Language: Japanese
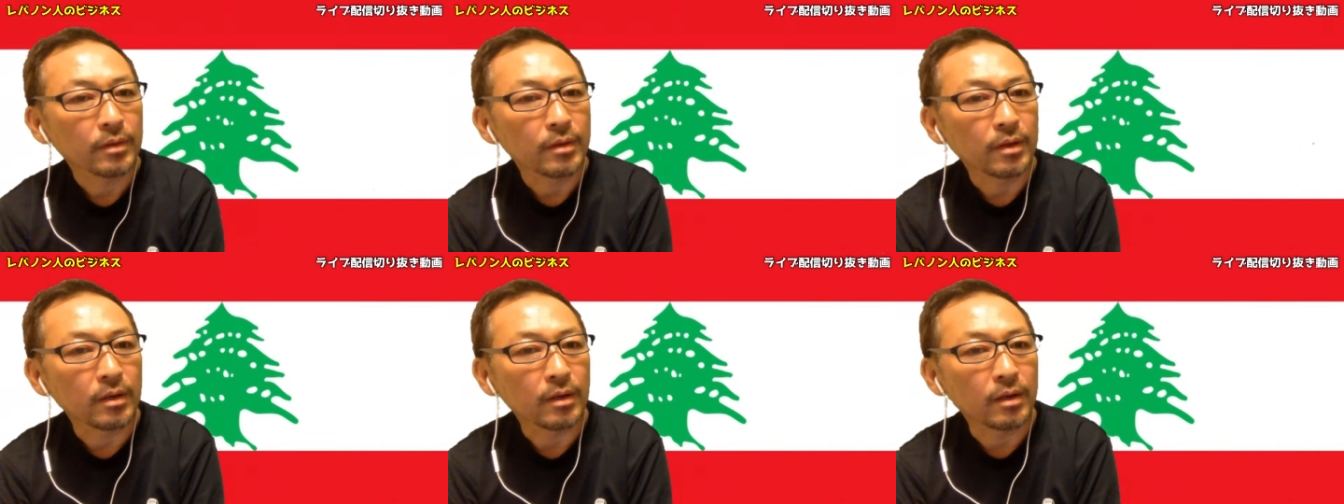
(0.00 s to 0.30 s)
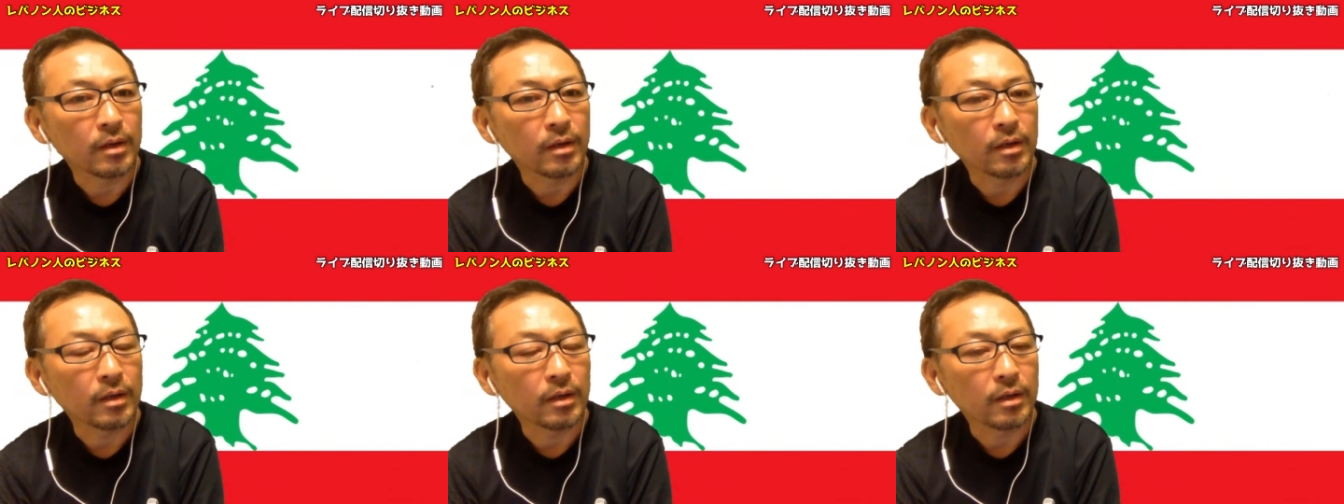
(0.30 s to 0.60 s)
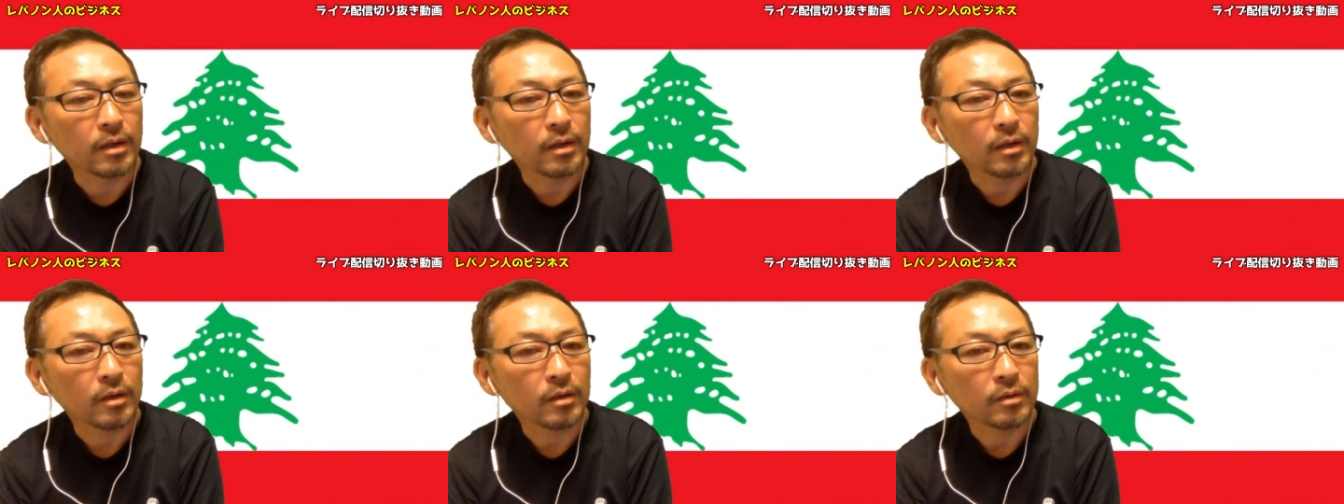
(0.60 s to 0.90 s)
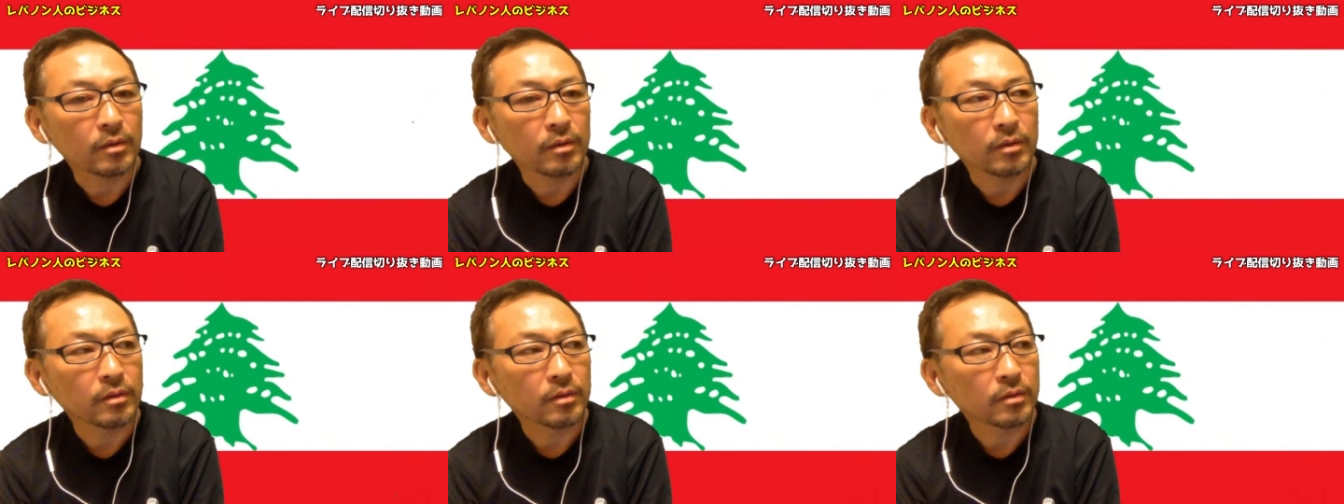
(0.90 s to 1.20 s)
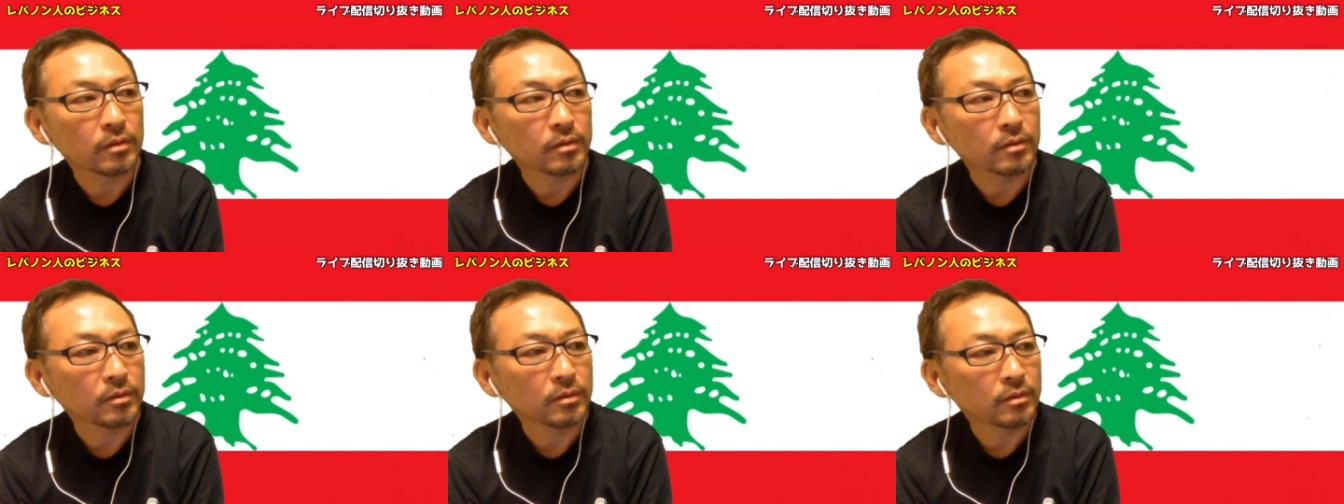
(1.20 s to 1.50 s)
なんか、
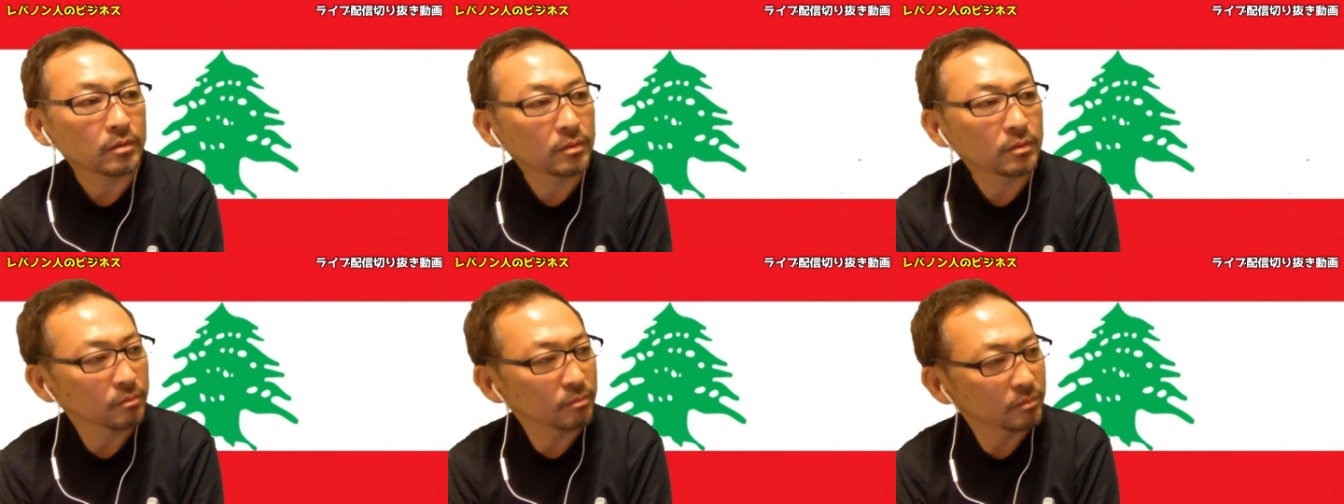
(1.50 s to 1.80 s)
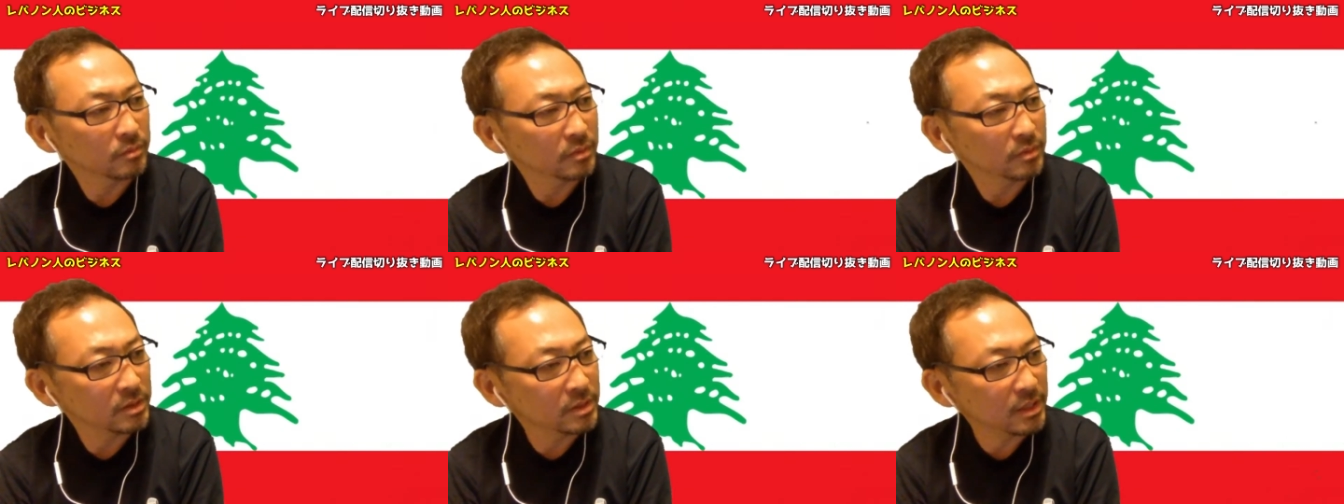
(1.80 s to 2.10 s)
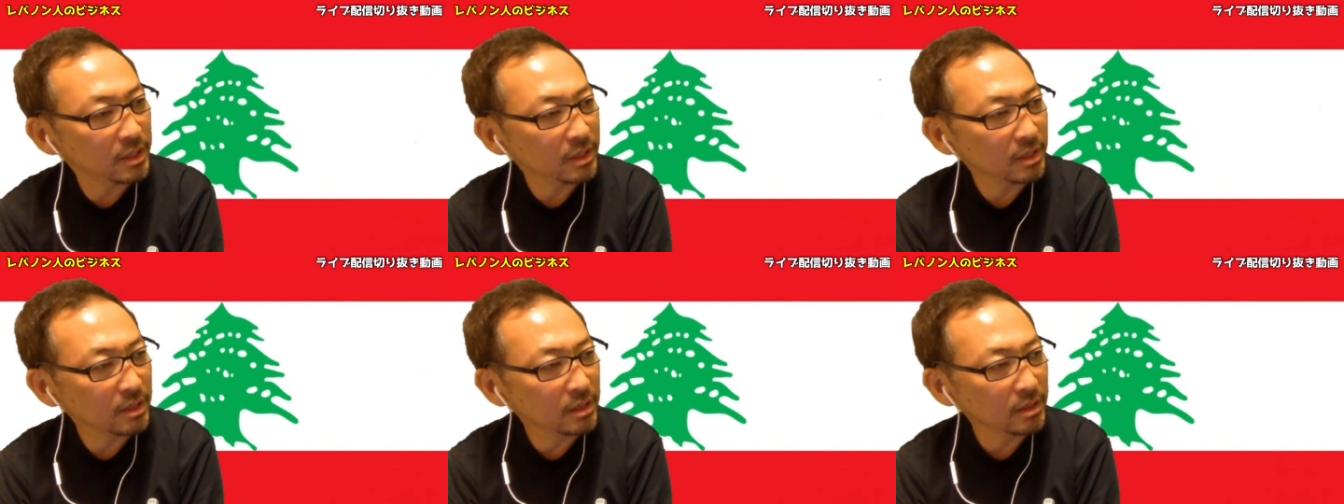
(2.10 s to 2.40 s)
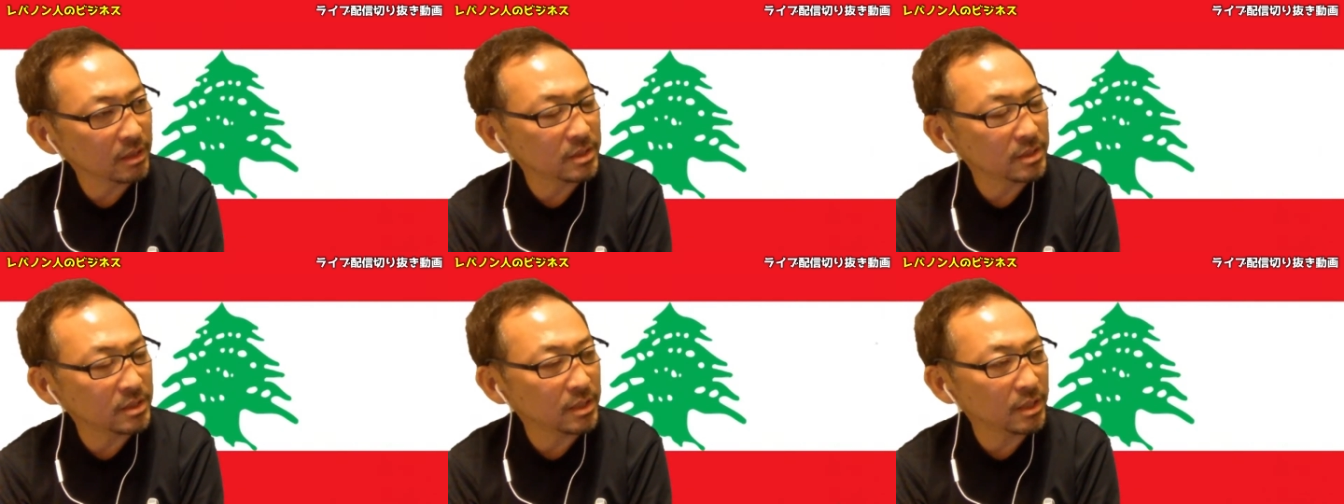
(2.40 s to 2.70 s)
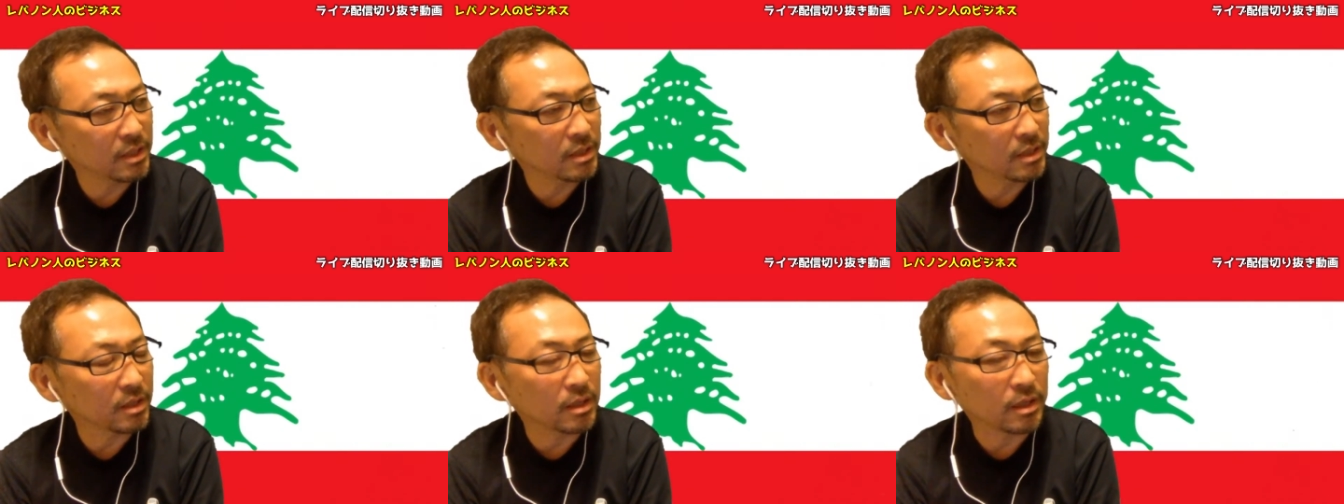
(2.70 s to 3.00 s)

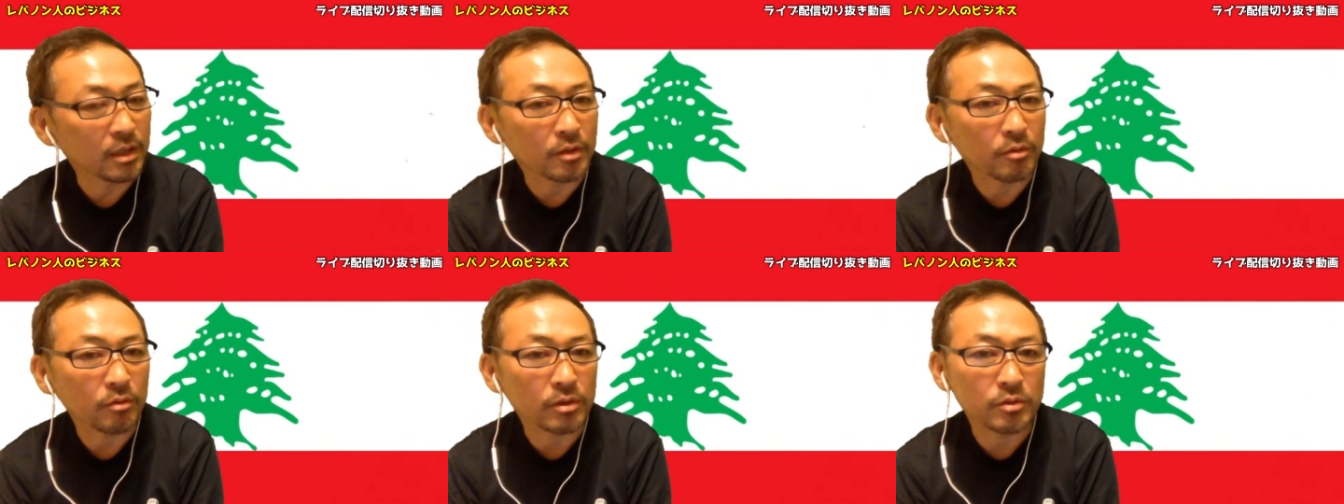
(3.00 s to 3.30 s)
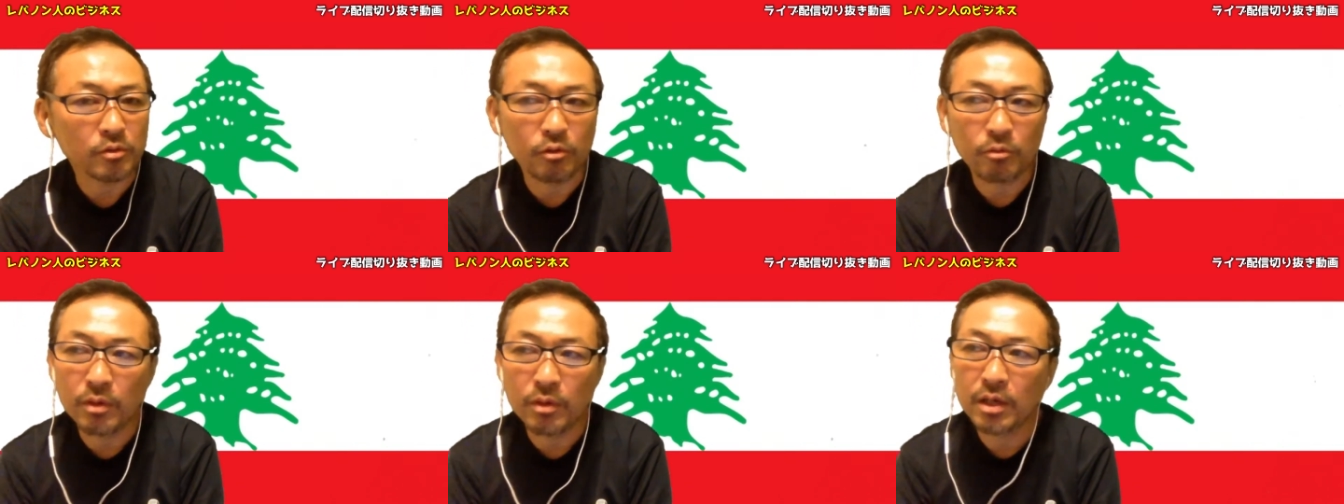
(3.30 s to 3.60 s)
前々回とかその